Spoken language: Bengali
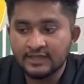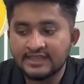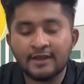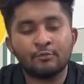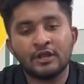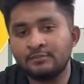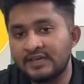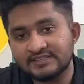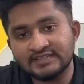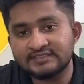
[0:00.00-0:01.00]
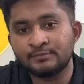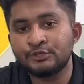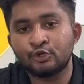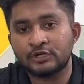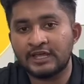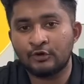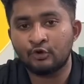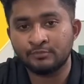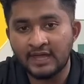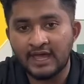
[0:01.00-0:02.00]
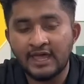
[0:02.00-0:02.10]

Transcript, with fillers: তারপরে আমি আসে দেখছি ভিতরটা এরকম না